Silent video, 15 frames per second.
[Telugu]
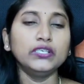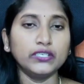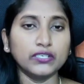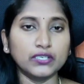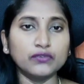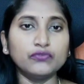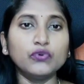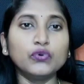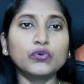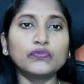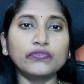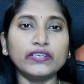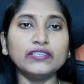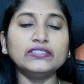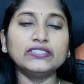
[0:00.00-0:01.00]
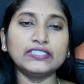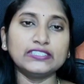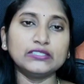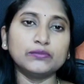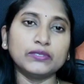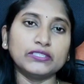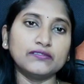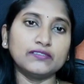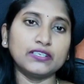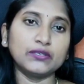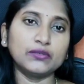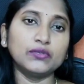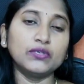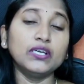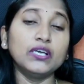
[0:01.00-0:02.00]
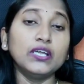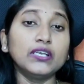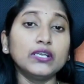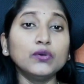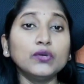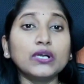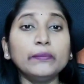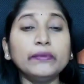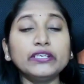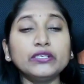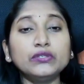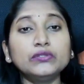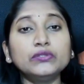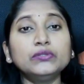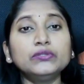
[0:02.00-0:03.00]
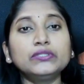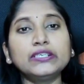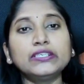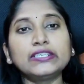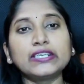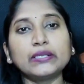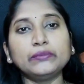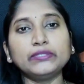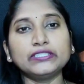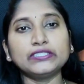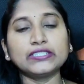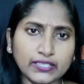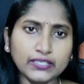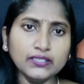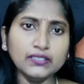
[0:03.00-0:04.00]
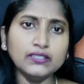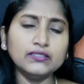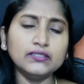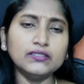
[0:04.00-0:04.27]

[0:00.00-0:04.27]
ఈ యొక్క ఫోర్ ఫైవ్ సిక్స్ మంత్ వరకు నవ్వు కమింగ్ టు థర్డ్ ట్రైమిస్టర్ అంటే